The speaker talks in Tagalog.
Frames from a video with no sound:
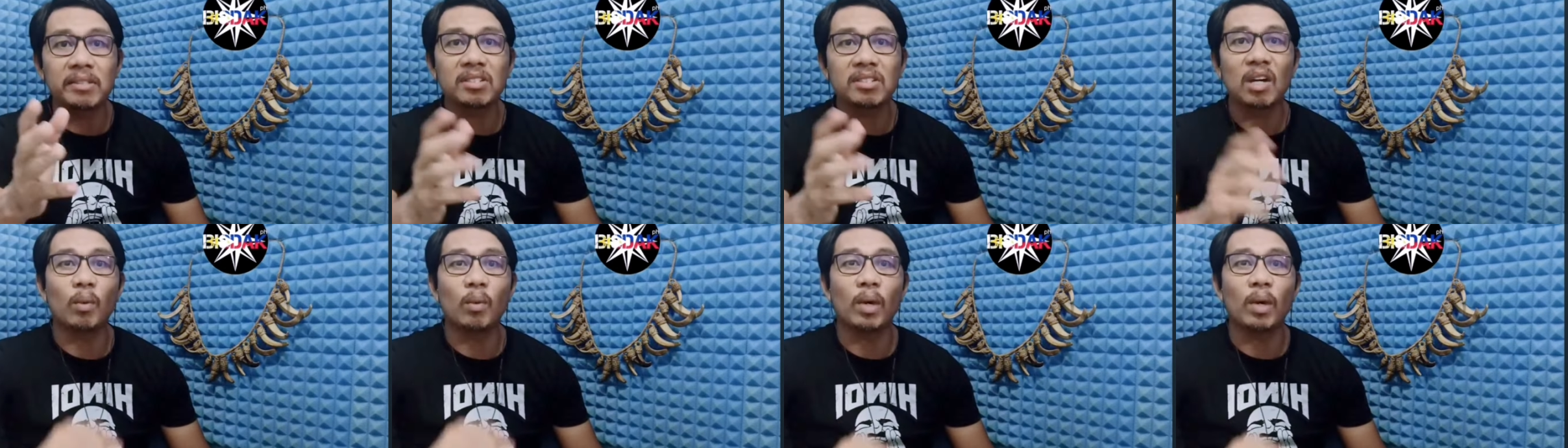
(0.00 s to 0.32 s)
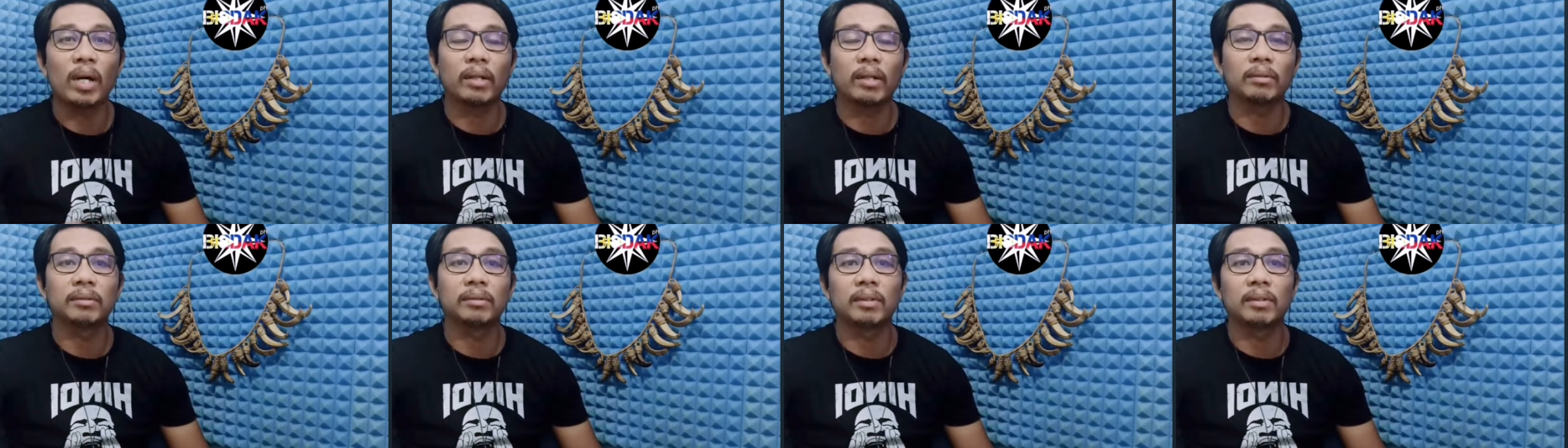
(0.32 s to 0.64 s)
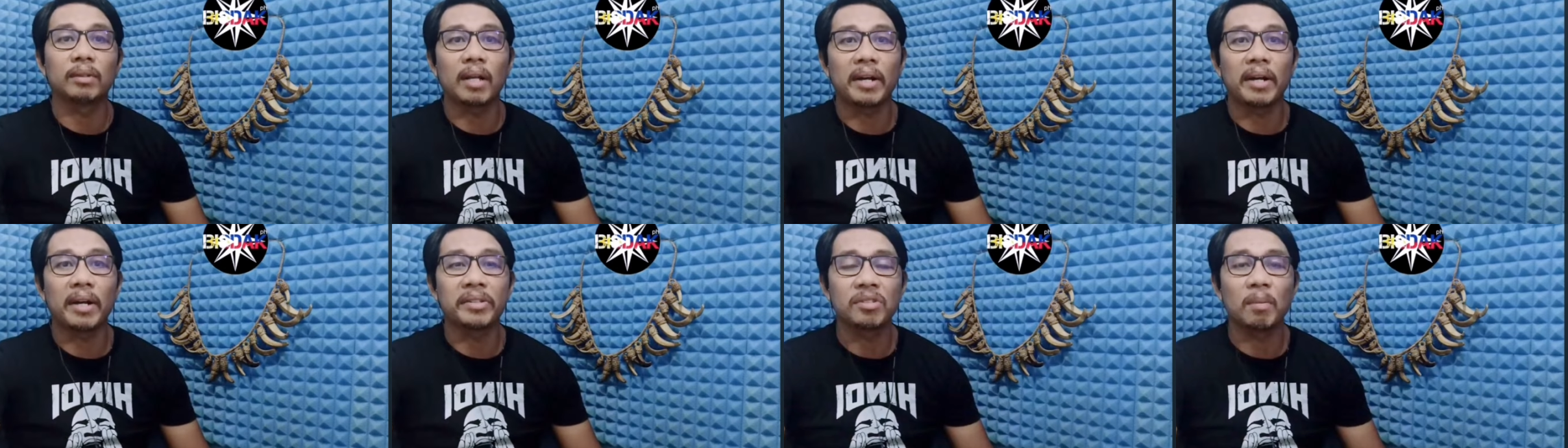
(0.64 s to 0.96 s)
sa war on
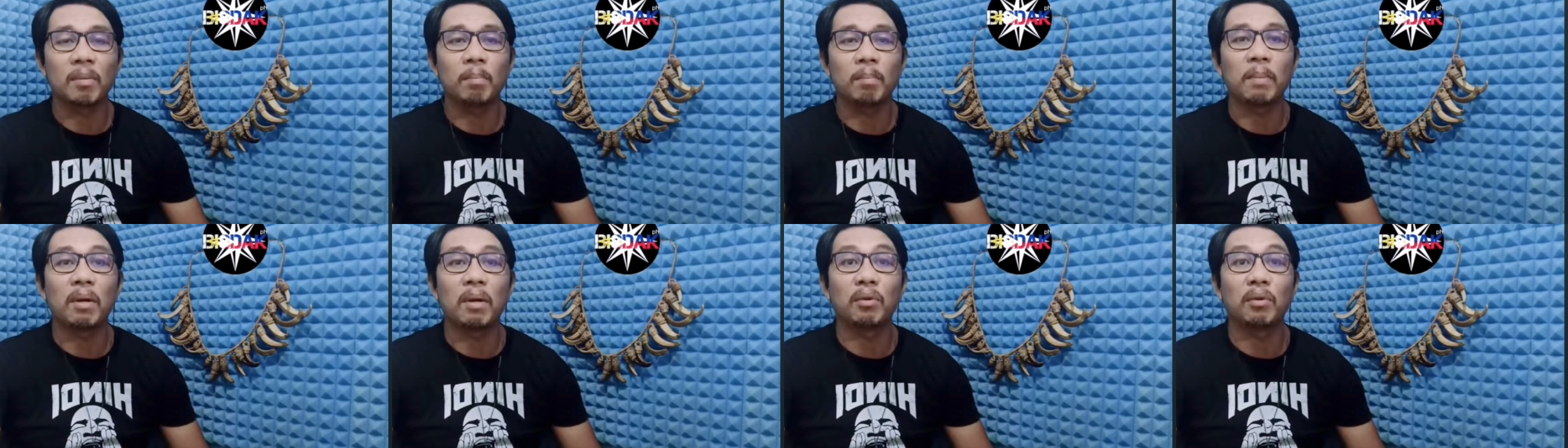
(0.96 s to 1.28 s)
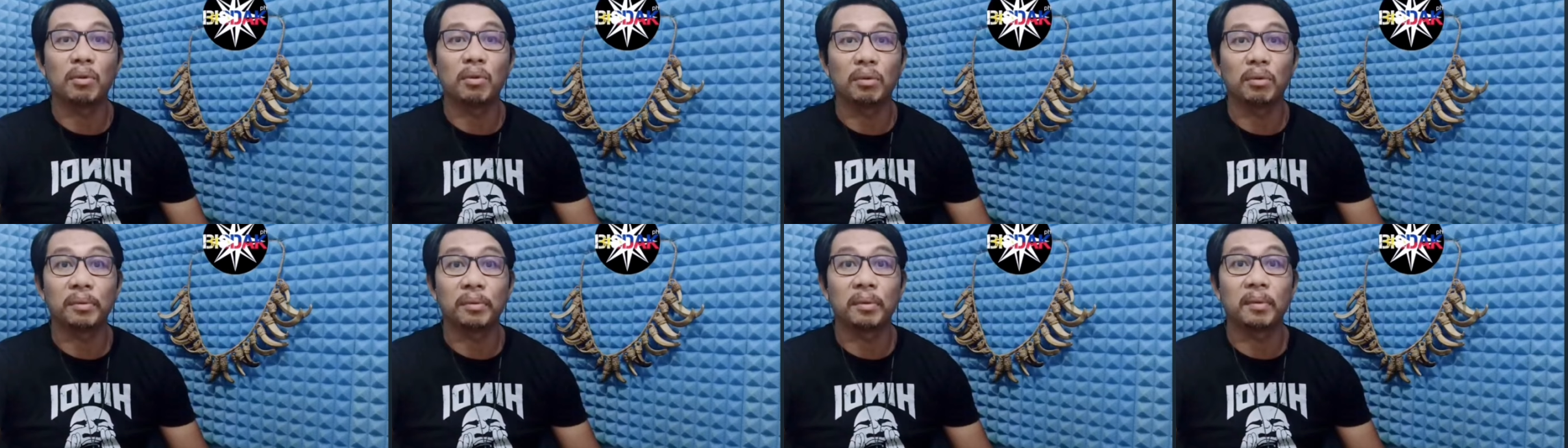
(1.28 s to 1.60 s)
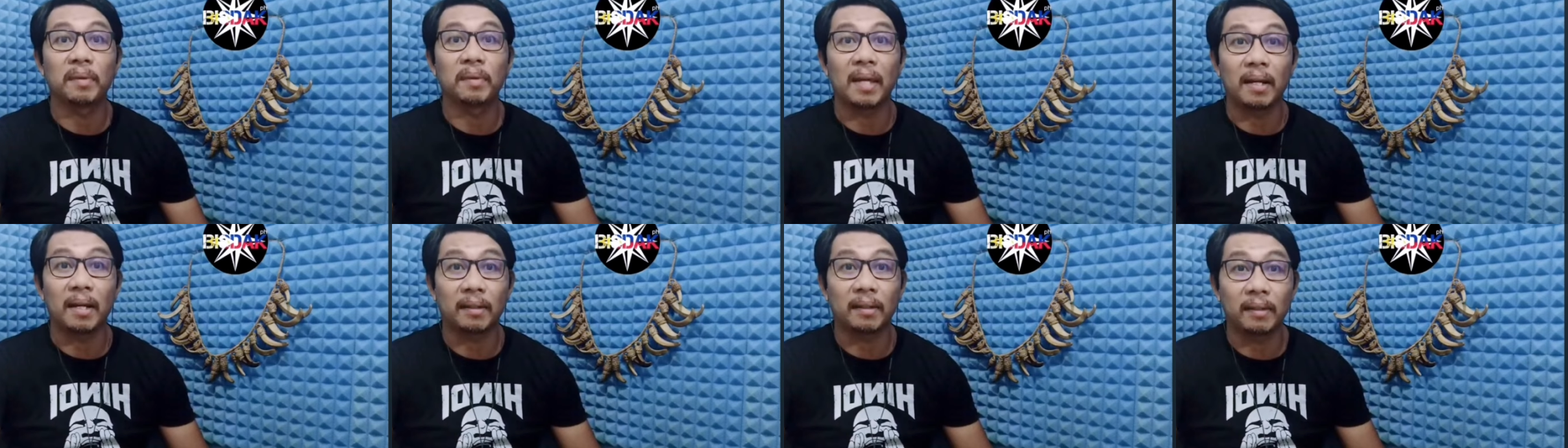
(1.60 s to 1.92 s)
drugs ni Pangulong
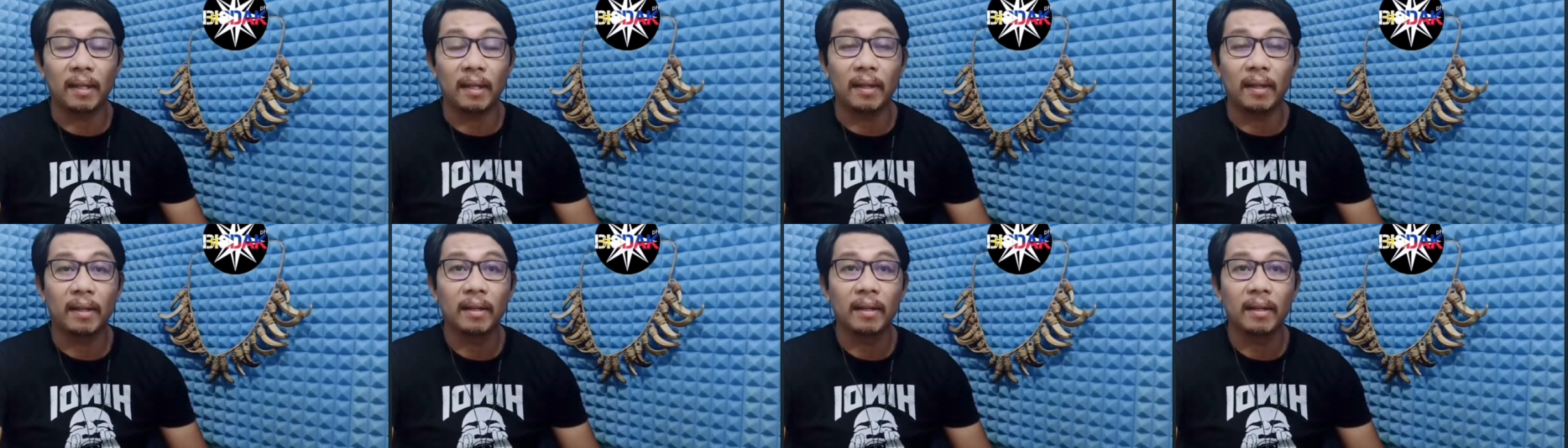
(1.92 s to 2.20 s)
Duterte